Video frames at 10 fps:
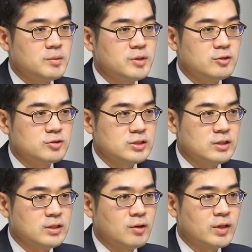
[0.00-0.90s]
비밀
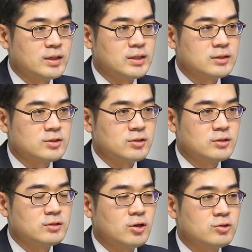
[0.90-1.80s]
유지에 관한
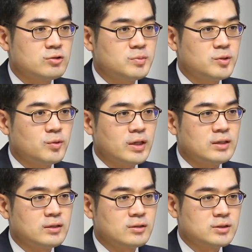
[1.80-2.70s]
약정을 넣어둘 필요가
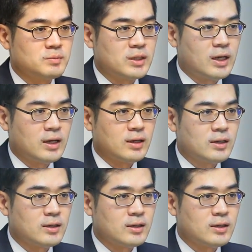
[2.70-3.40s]
있는 것입니다.